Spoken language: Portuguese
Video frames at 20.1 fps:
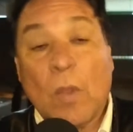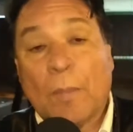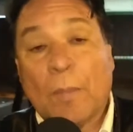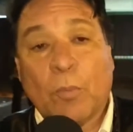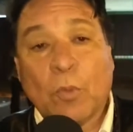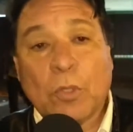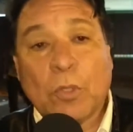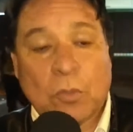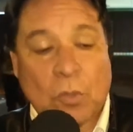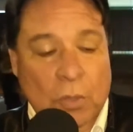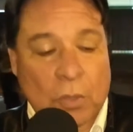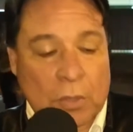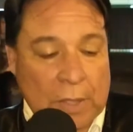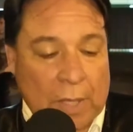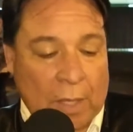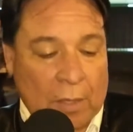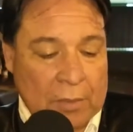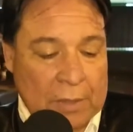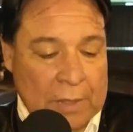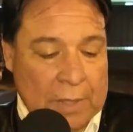com apoio
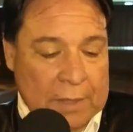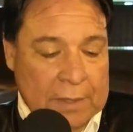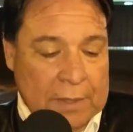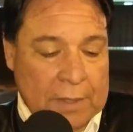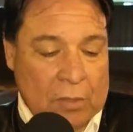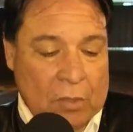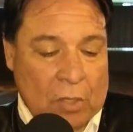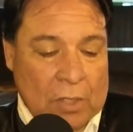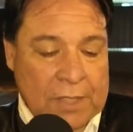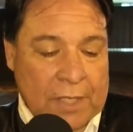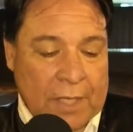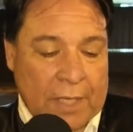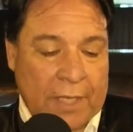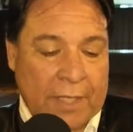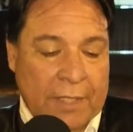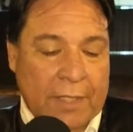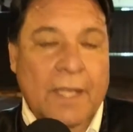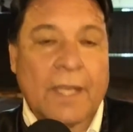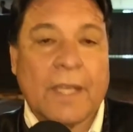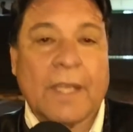total da nossa
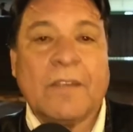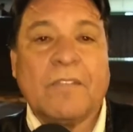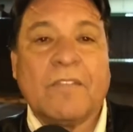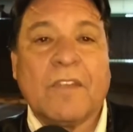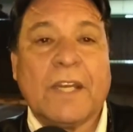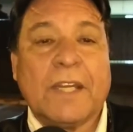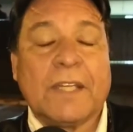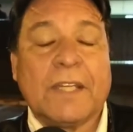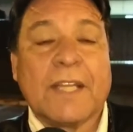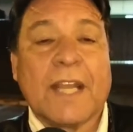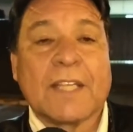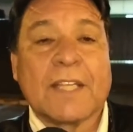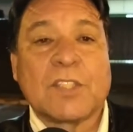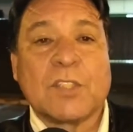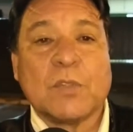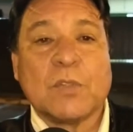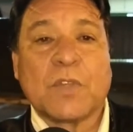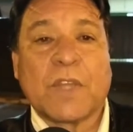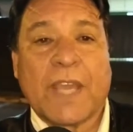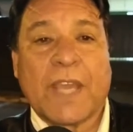querida Eveline da
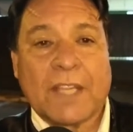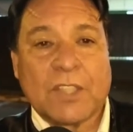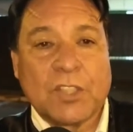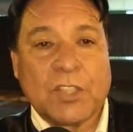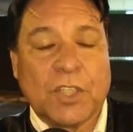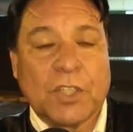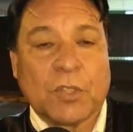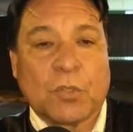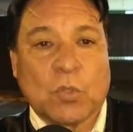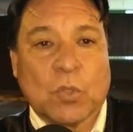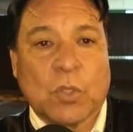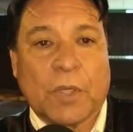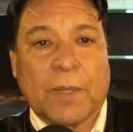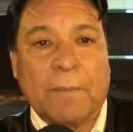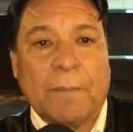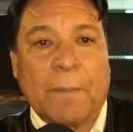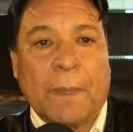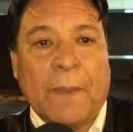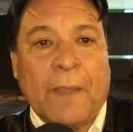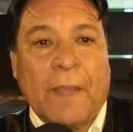Silva, que é a
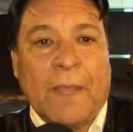diretora.